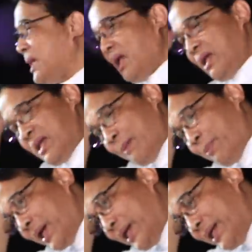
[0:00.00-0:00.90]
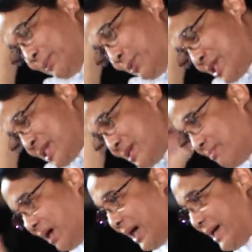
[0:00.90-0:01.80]
na. Eh, napakainit po sa
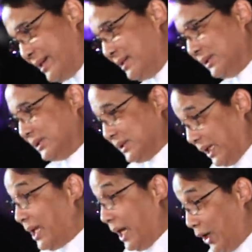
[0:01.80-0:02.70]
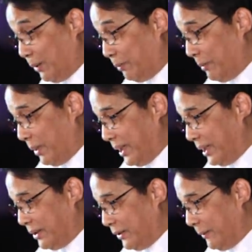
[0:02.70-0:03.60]
simbahan. Kailangan ko pong
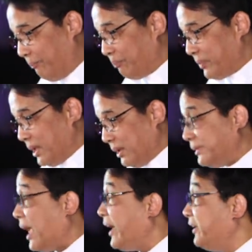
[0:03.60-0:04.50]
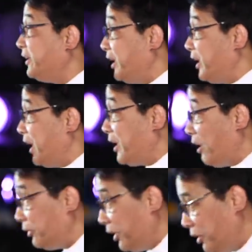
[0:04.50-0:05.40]
maligo. Naintindihan
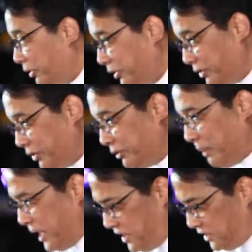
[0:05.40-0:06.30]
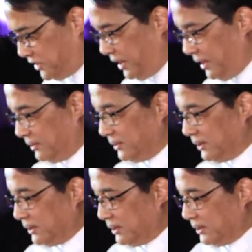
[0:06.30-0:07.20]
ako ni Lord noon. Mainit eh.
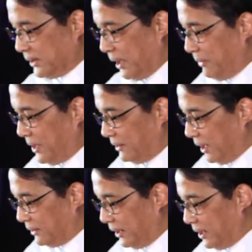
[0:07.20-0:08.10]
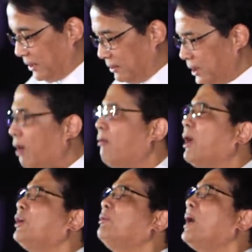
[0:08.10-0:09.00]
Sabi ng tatay ko, Naku
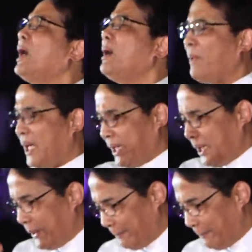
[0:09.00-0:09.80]
kayong mga pare,